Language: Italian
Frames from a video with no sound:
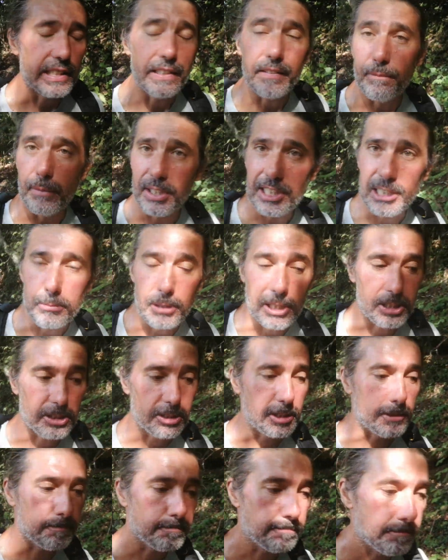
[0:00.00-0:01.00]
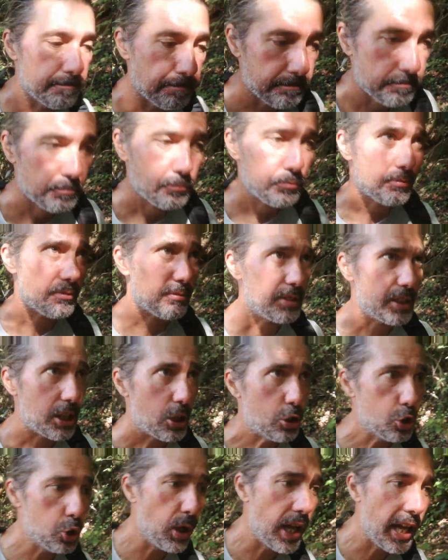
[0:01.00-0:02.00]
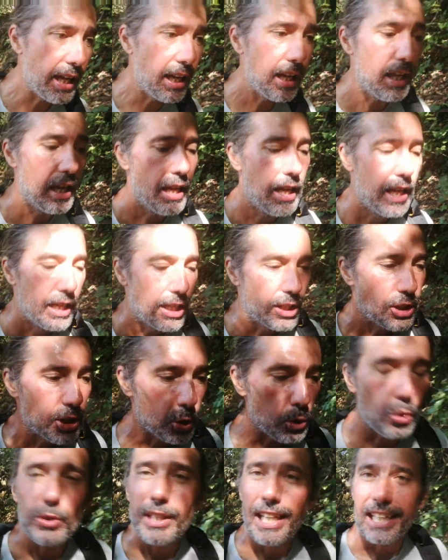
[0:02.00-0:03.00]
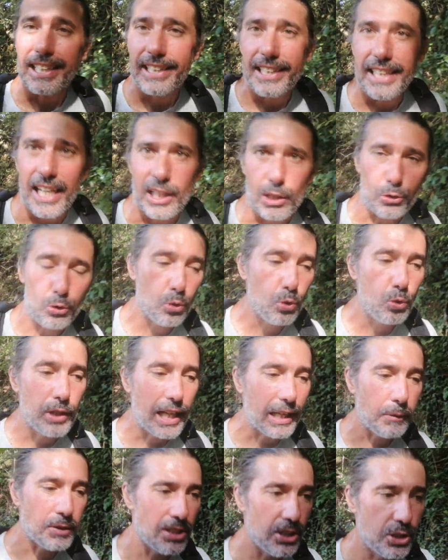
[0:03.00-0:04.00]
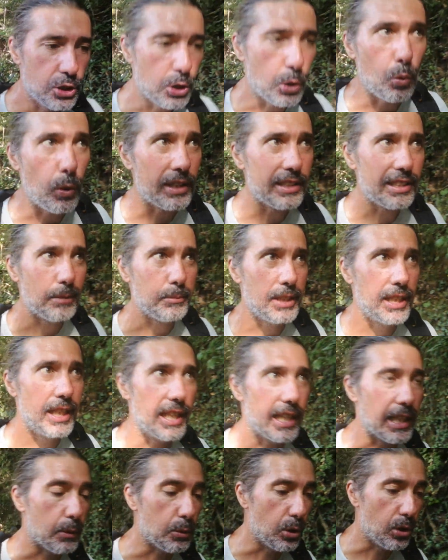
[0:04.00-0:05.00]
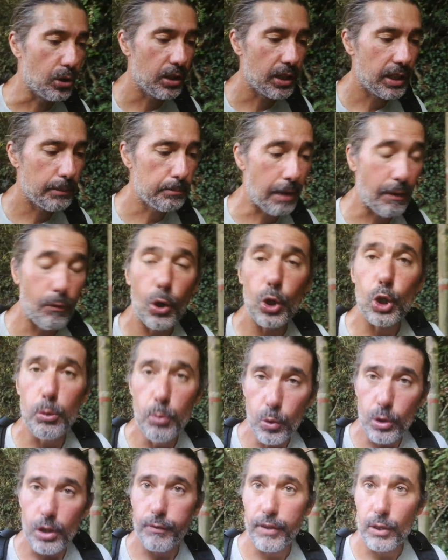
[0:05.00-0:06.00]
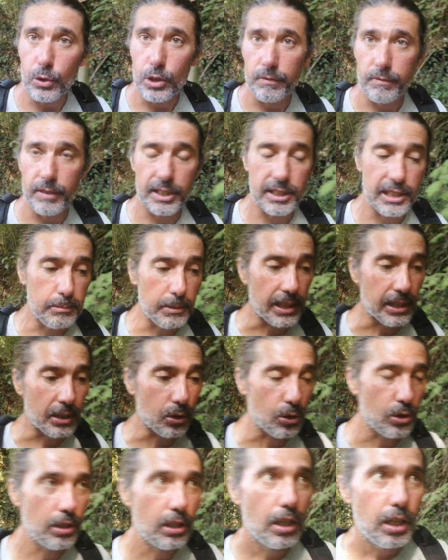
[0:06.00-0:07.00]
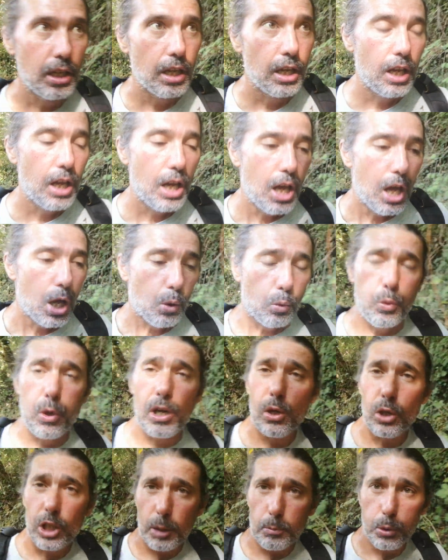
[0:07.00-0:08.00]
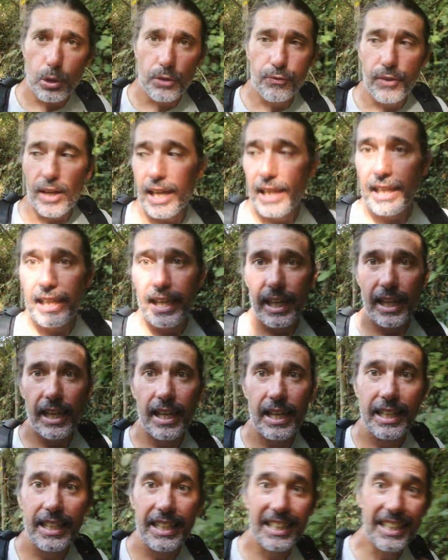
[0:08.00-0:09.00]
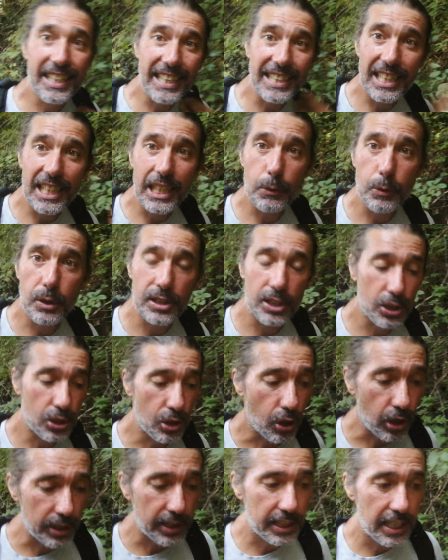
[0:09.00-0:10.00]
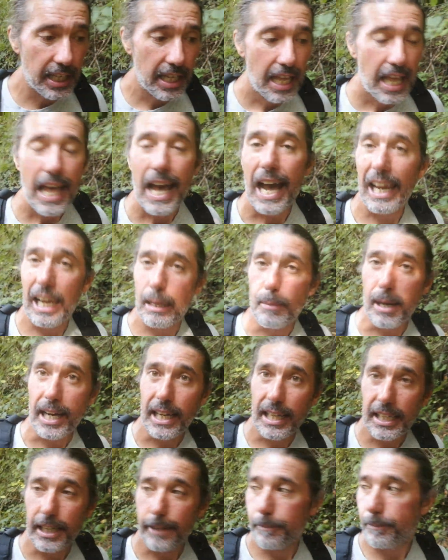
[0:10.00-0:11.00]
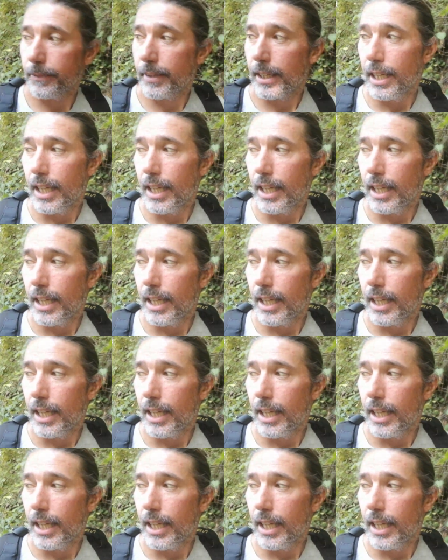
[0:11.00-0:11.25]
di investimenti. Cioè, se tu non hai il denaro, se tu non hai questi 50.000 euro, ma vuoi comunque fare un investimento, quello che puoi fare è chiedere questi soldi alla banca.